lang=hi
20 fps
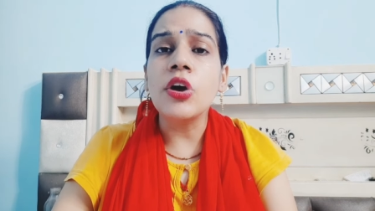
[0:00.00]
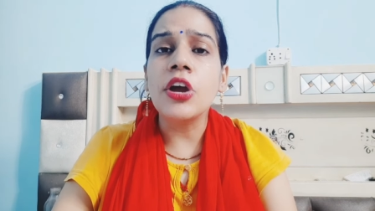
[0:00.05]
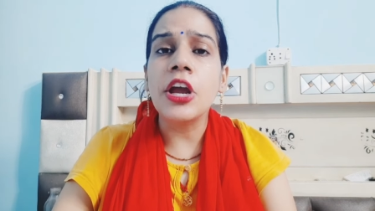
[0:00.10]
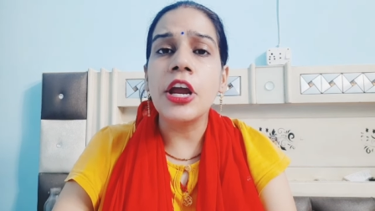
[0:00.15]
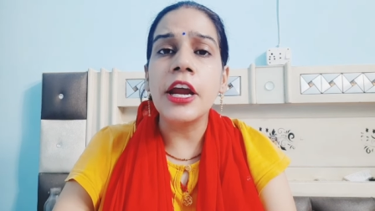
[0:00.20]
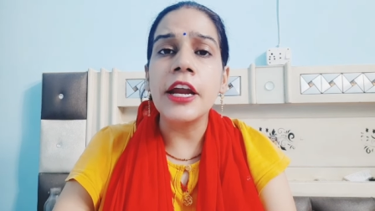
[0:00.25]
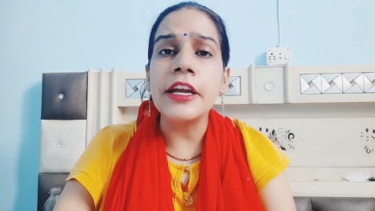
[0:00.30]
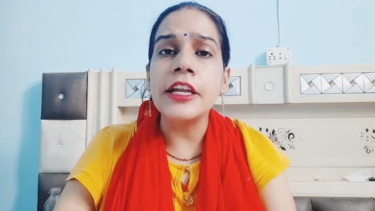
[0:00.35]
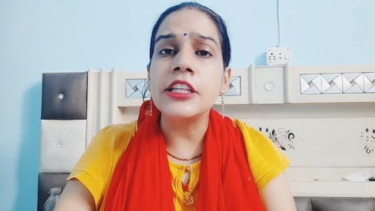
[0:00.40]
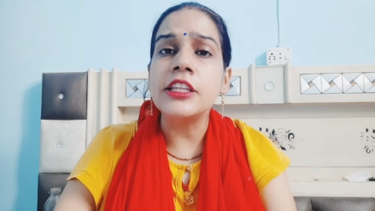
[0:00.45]

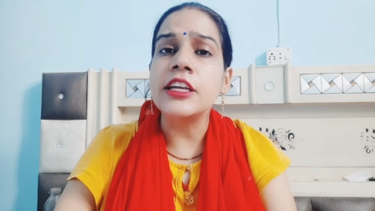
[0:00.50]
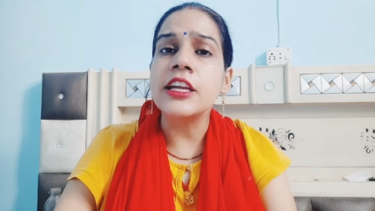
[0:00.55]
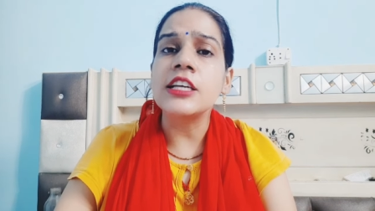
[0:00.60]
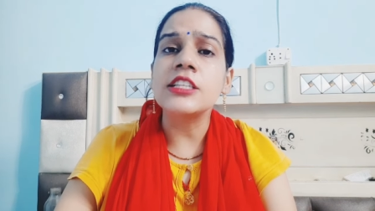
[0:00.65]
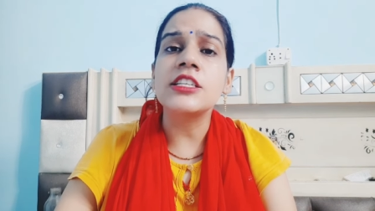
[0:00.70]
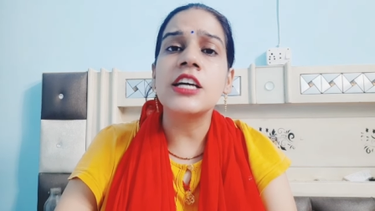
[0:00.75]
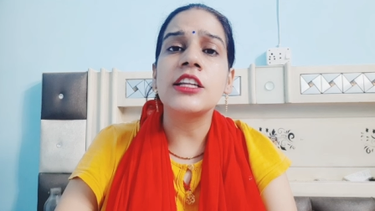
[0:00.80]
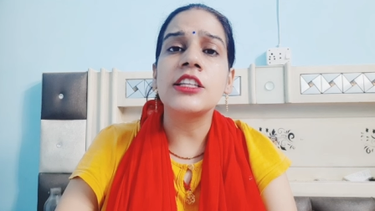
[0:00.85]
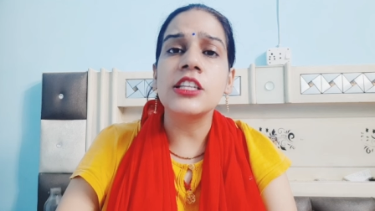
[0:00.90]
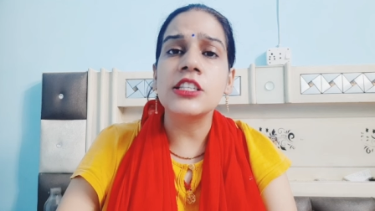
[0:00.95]
हेट इतना
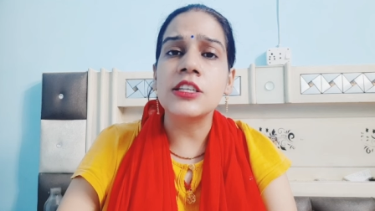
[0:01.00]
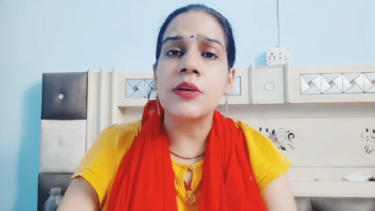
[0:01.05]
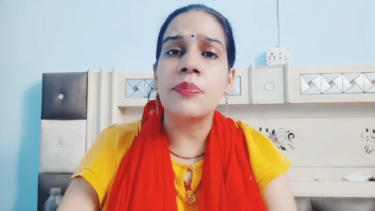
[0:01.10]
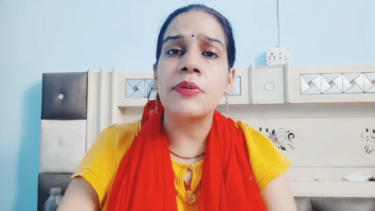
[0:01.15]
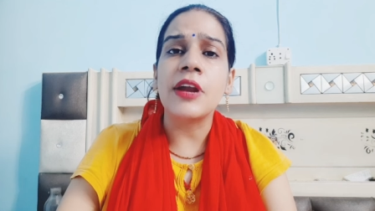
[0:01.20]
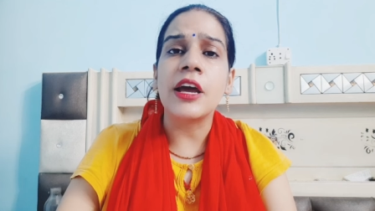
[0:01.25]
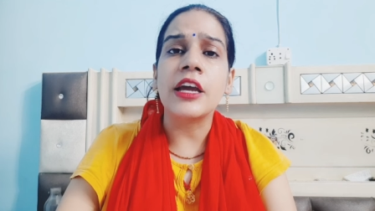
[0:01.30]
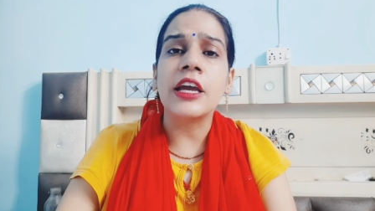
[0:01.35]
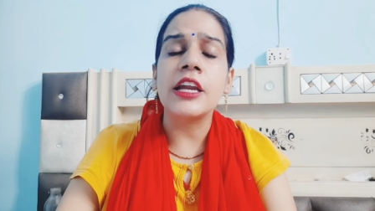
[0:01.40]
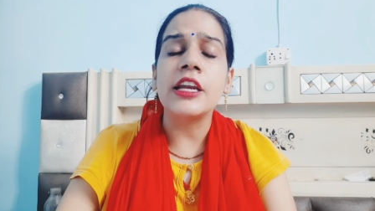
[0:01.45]
ज़्यादा
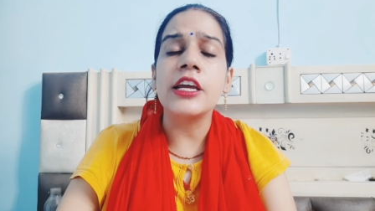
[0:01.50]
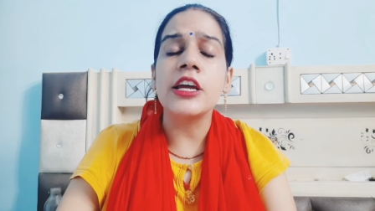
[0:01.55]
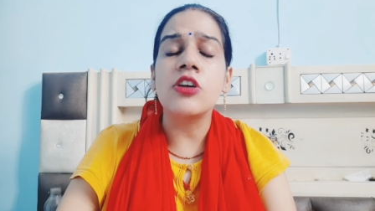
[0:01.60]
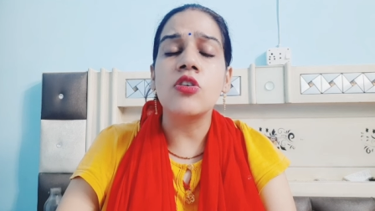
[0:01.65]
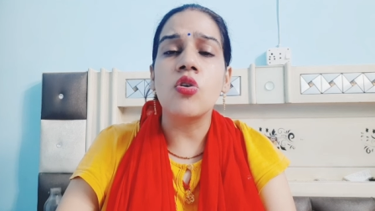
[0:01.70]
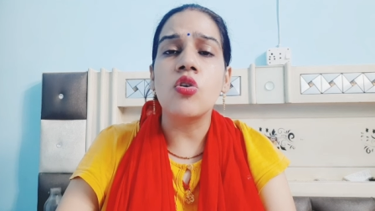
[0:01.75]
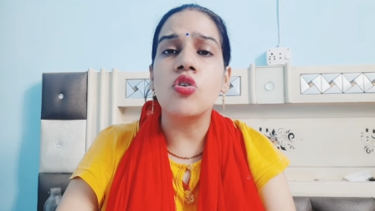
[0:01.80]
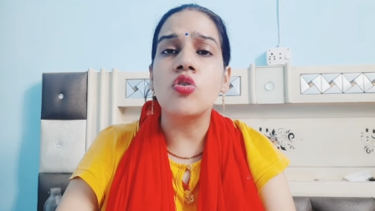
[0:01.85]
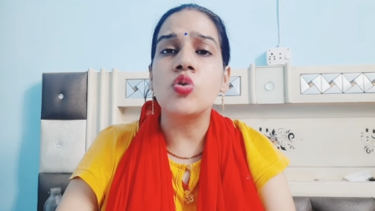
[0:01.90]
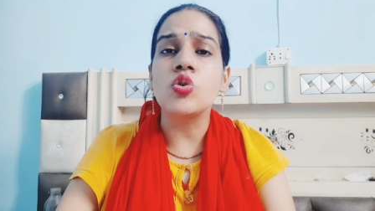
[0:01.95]
सपना के लिए
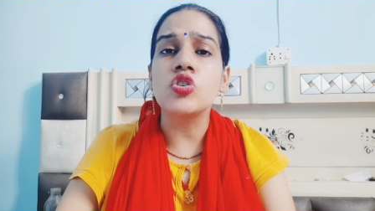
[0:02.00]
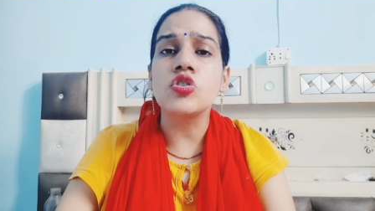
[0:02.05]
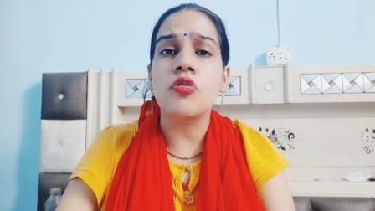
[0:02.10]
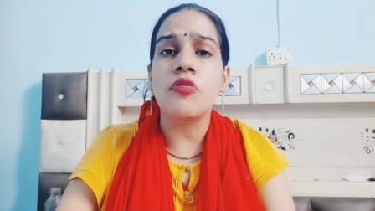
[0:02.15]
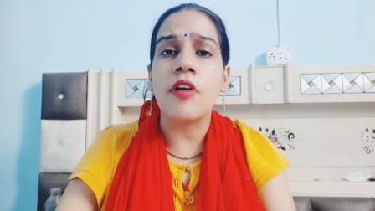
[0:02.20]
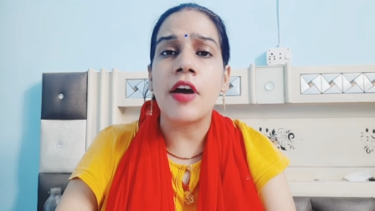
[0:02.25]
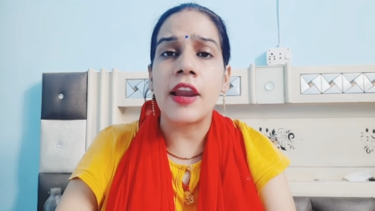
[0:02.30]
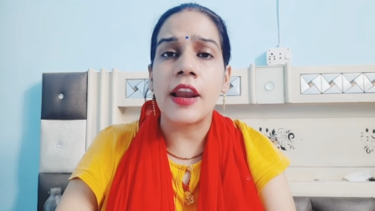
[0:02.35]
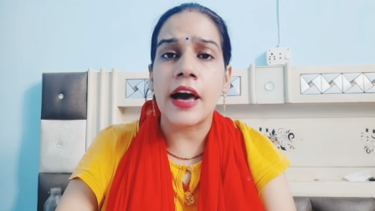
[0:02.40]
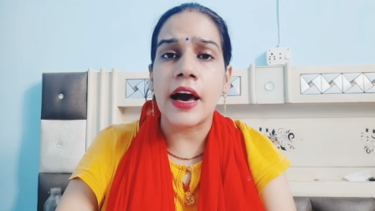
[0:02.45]
लोग कुछ
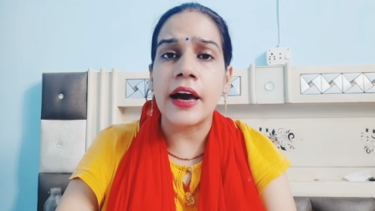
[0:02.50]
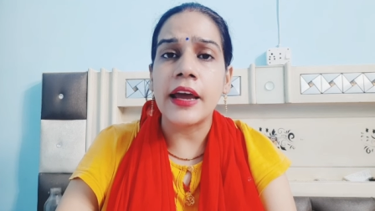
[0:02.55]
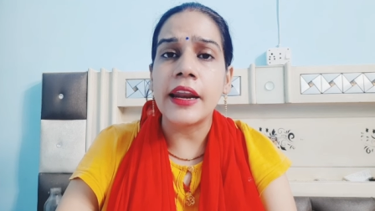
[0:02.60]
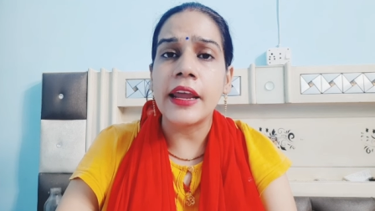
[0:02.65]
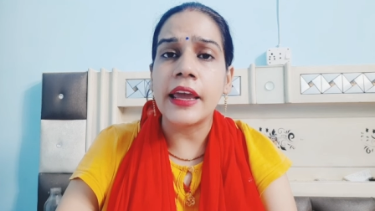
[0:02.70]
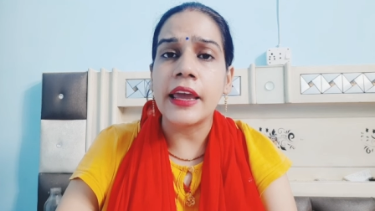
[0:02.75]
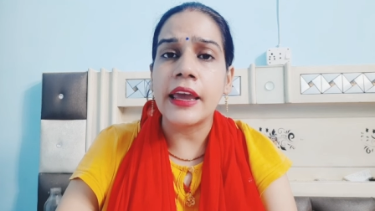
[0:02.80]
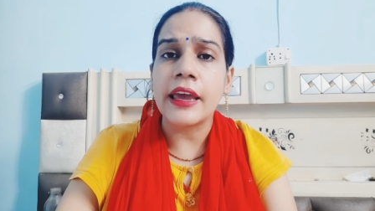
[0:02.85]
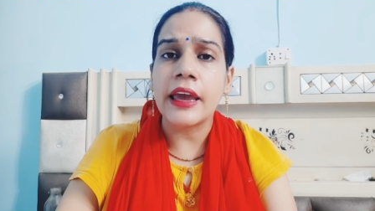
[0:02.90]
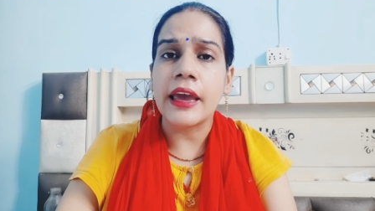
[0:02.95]
फैला
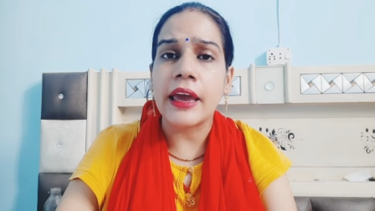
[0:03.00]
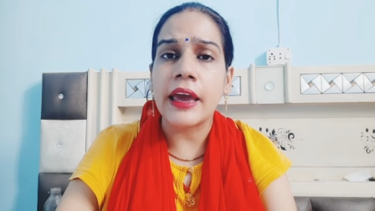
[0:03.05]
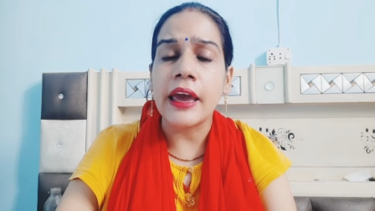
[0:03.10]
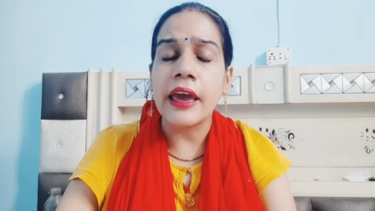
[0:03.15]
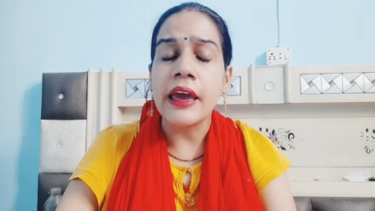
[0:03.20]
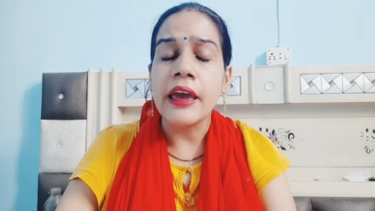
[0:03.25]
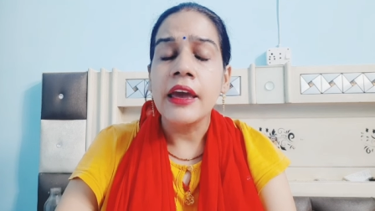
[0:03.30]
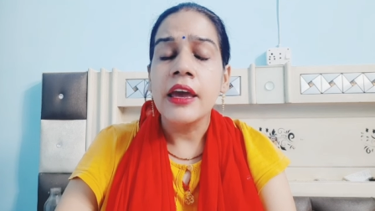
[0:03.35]
रहे हैं